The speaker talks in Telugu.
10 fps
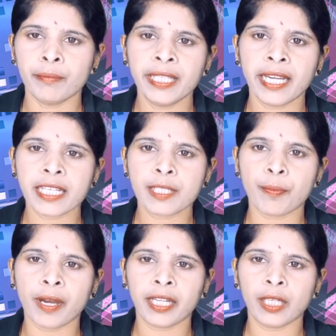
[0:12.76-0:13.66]
బీఆర్ఎస్
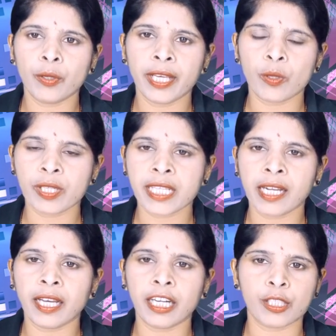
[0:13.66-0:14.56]
పార్టీలోనే
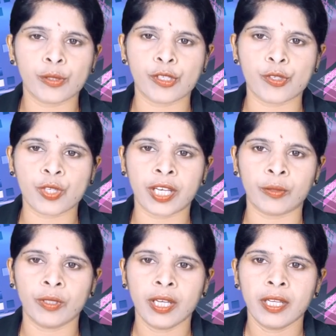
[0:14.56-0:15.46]
కొనసాగాలని సూచించారు